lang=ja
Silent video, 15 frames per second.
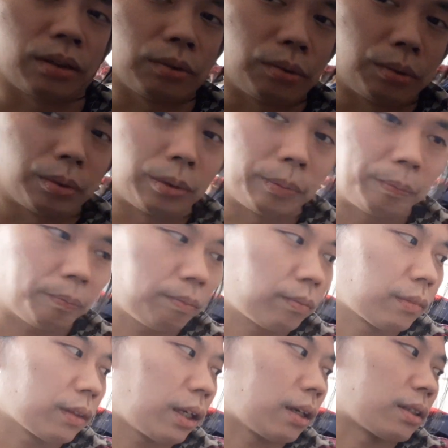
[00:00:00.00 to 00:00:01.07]
あの、
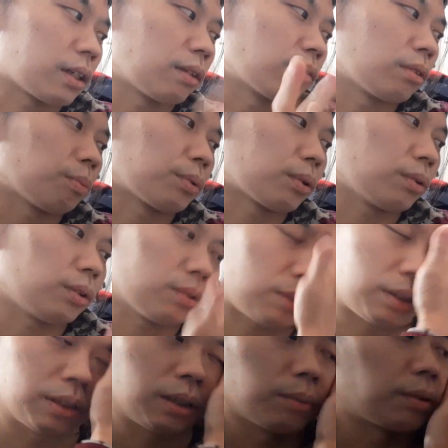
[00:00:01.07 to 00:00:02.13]
ね、
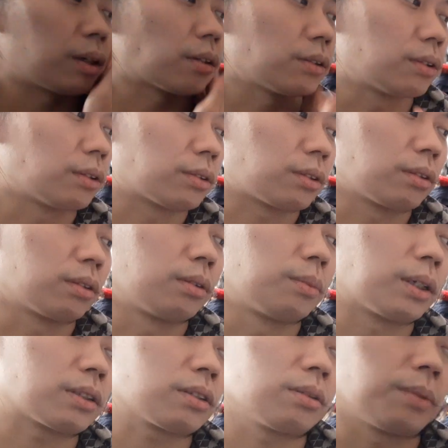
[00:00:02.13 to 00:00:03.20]
サウンドプロデューサーでもある、その、
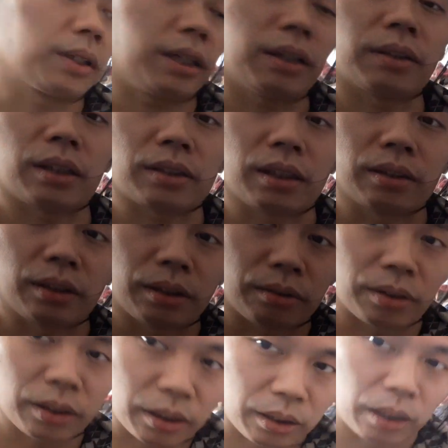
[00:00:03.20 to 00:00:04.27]
松隈健太さんっていうの
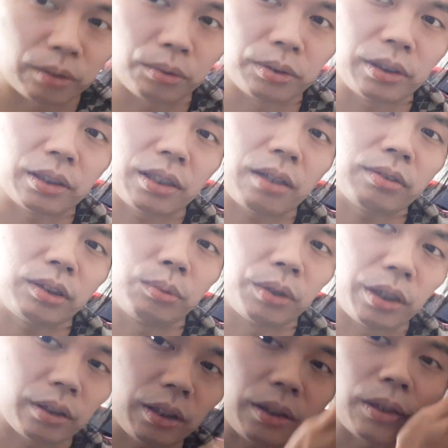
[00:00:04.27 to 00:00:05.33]
がね、担当して作詞も
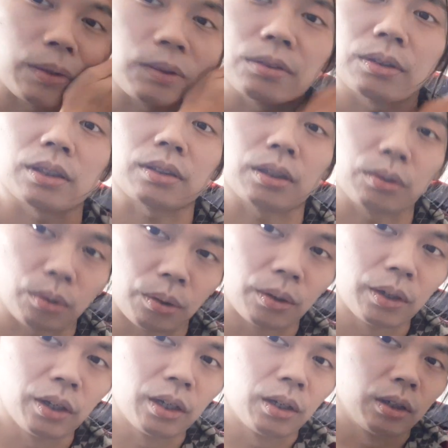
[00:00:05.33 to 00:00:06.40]
やってたりするんですけど、
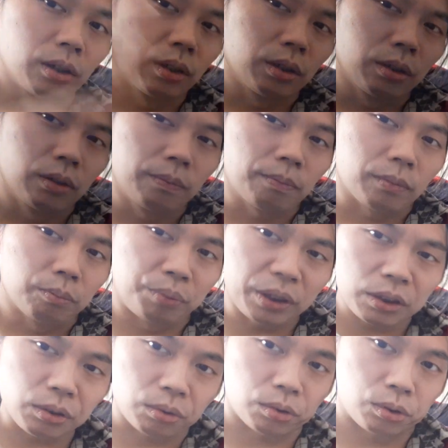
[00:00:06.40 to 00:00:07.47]

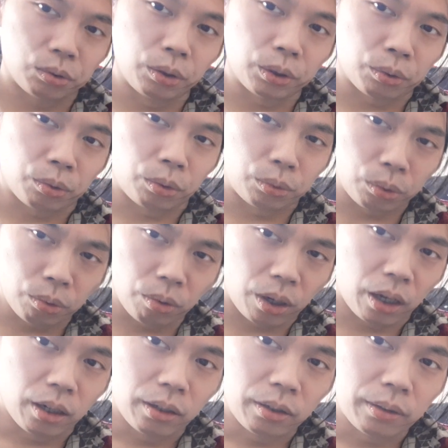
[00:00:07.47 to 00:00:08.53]
ビッシュのすごいところどこか。